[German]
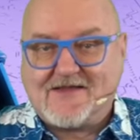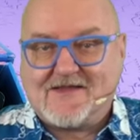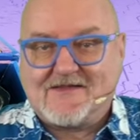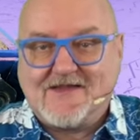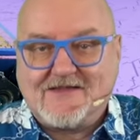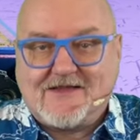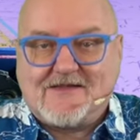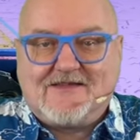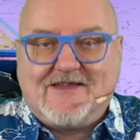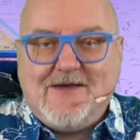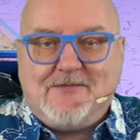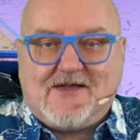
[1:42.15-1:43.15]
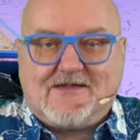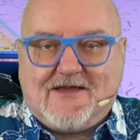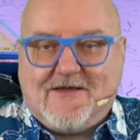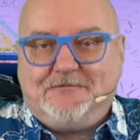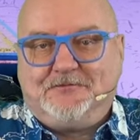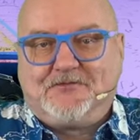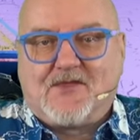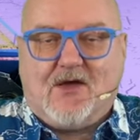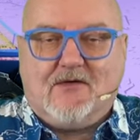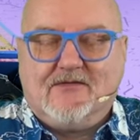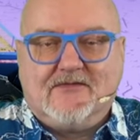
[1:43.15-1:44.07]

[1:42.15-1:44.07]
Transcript: das, das Thema sein oh,